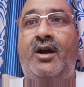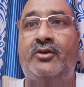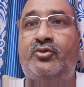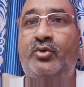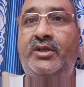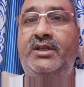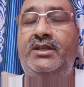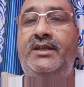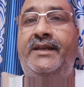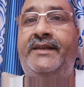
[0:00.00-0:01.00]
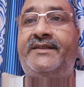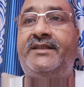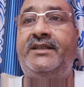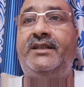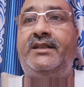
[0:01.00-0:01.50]
और चूँकि
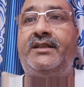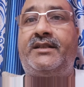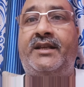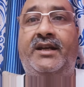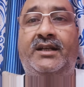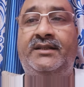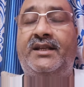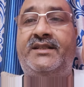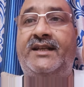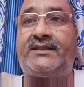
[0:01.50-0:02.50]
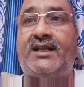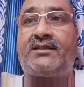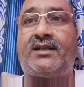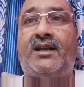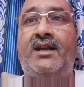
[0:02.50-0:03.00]
एसी के अंदर
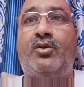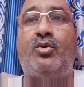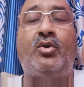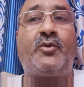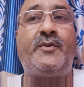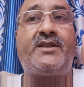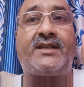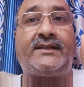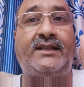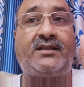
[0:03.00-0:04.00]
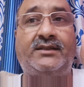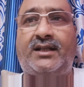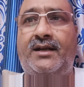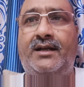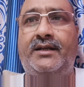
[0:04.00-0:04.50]
यात्रा करना और भी ज़्यादा
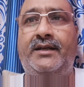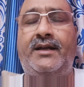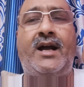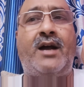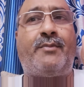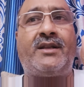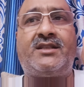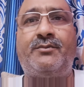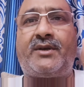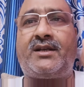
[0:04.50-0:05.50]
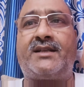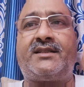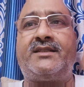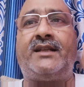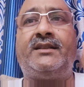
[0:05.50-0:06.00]
खतरनाक है आप अच्छे प्रकार
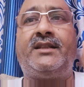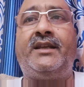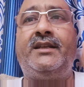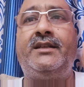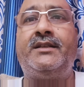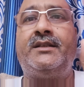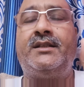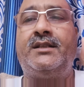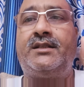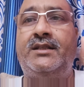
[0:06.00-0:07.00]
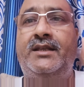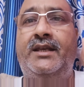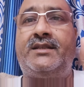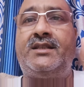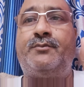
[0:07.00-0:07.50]
से जानते हैं कि
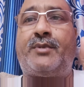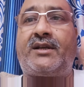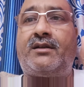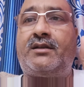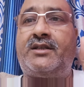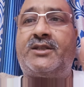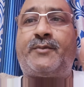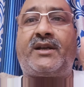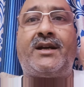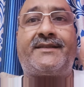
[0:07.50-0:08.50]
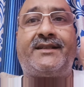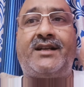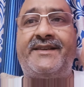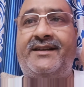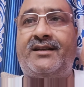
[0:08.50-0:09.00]
एसी पर किस प्रकार से
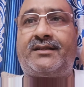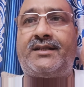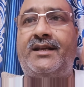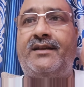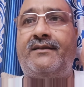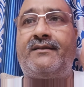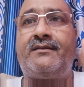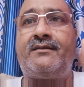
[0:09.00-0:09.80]
कार्य करता है